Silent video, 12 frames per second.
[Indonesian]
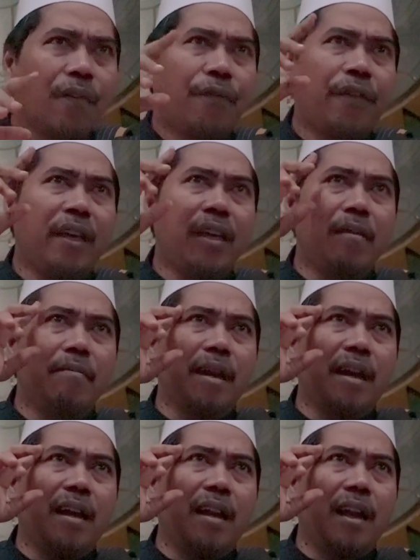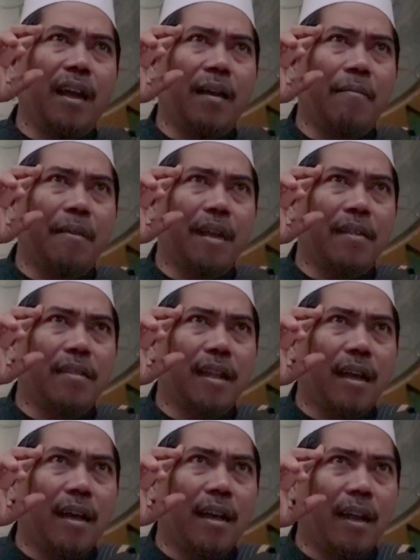fima la
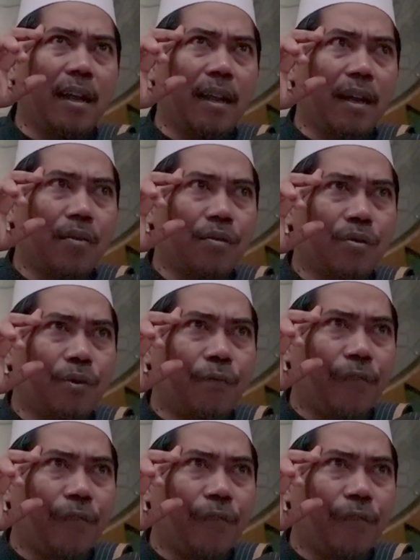majala lahu